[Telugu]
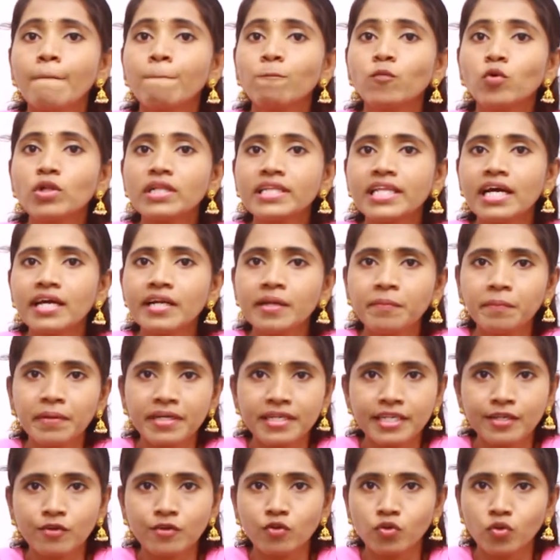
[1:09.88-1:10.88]
ముల్తానీ
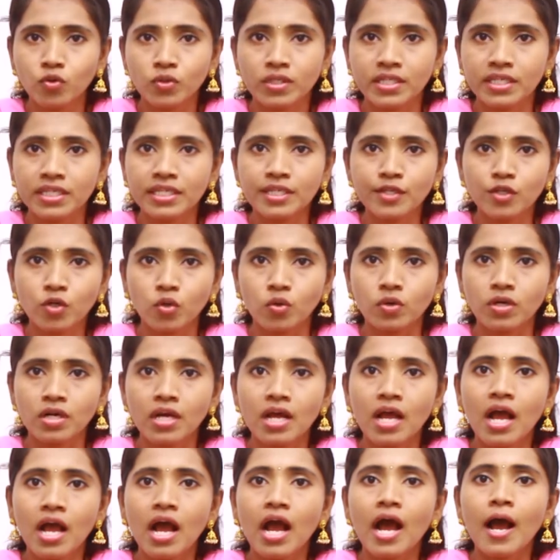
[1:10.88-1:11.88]
మిట్టి ఉంటుంది ఇంట్లో
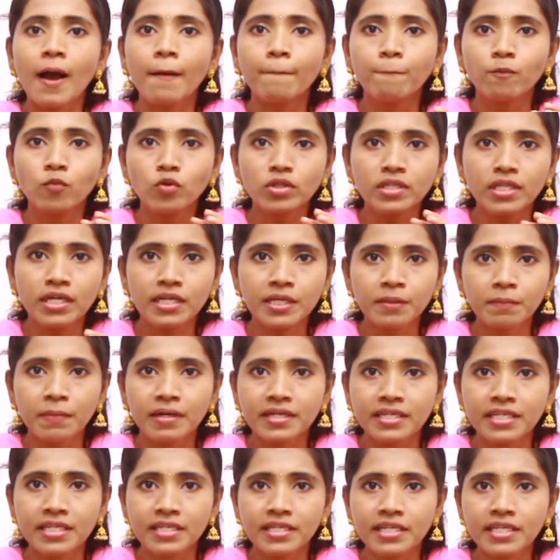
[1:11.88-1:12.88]
ఆ ముల్తానీ
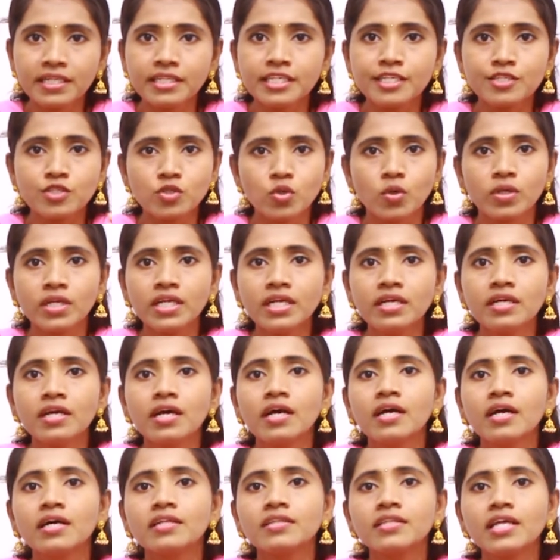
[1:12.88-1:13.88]
మట్టిని తీసుకొని
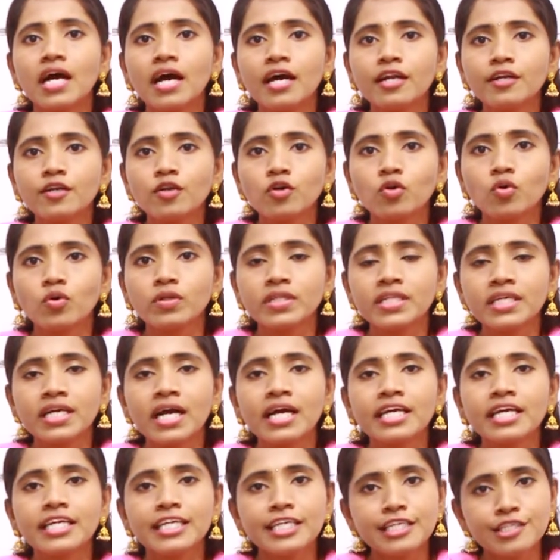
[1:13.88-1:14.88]
దాంట్లో
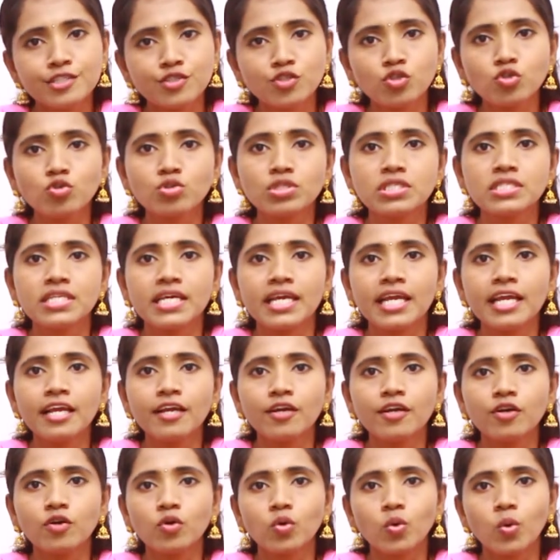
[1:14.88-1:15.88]
కొద్దిగా ఈ జ్యూస్నే
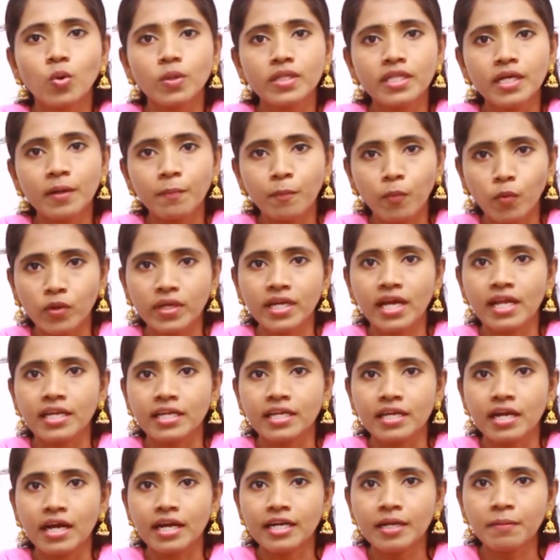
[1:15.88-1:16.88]
కొద్దిగా
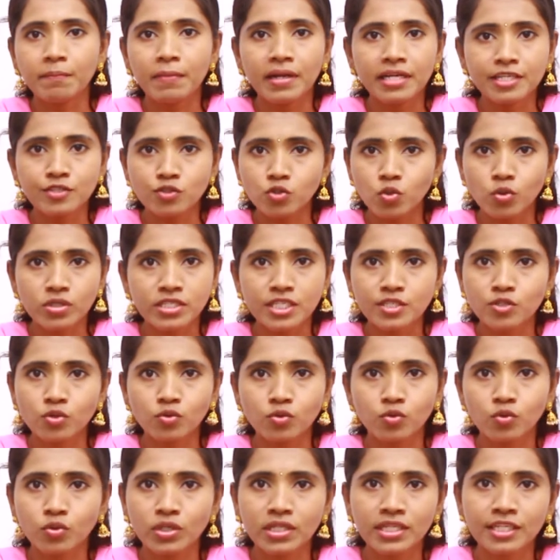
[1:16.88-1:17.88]
పోయాలి అంటే మళ్ళీ స్టోర్
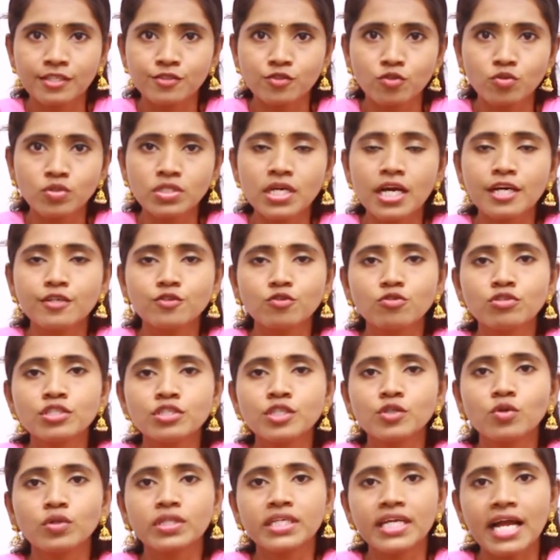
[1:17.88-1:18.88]
చేసుకుని ఉంటుంది కదా జ్యూస్ ఆ
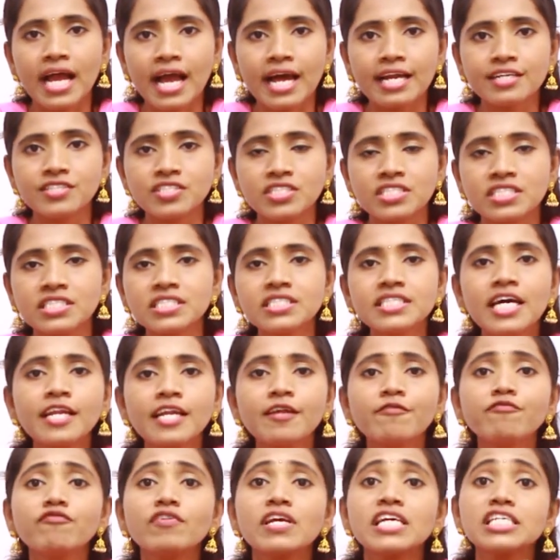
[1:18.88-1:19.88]
జ్యూస్ని కొద్దిగా యాడ్ చేసి
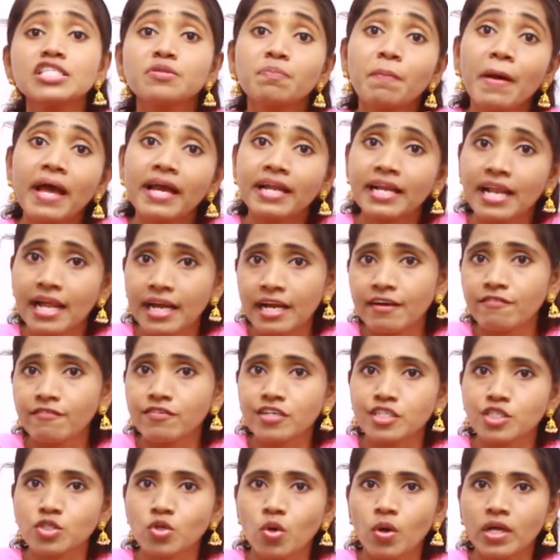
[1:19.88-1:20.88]
దాన్ని ఫేస్ ప్యాక్ లాగా
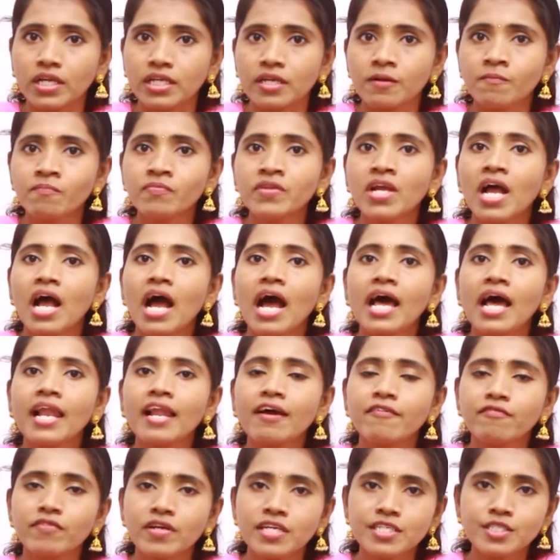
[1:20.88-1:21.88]
వేసుకోవాలి
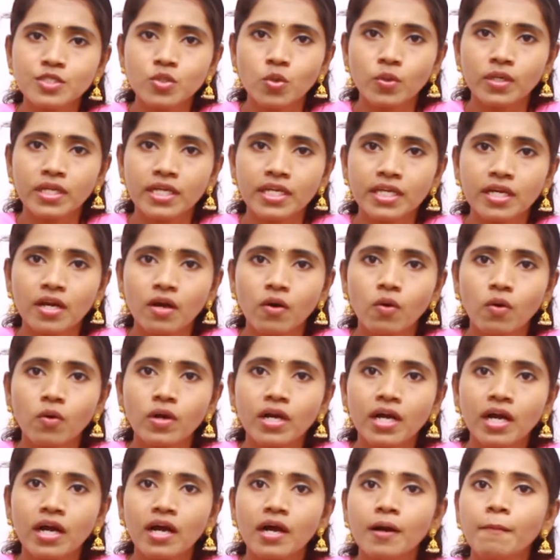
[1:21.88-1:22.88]
అలా వేసుకొని
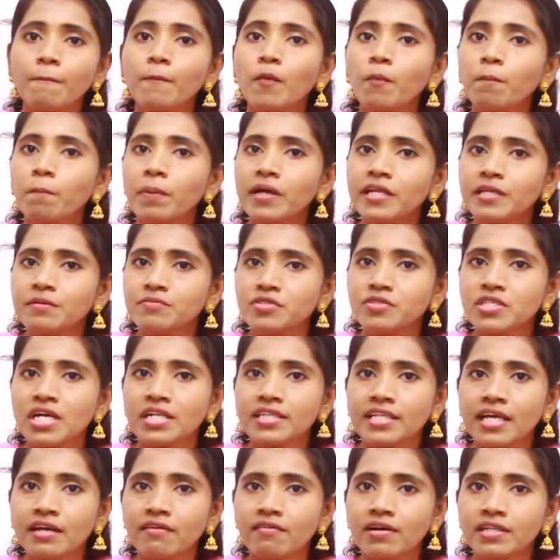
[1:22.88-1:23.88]
ఒక ముప్పై
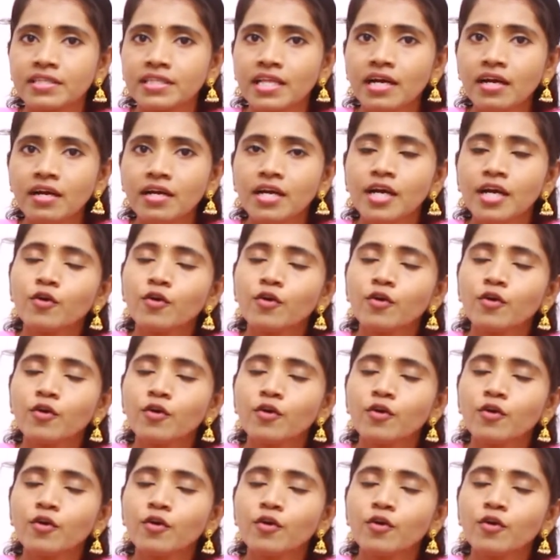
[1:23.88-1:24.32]
నిమిషాల తర్వాత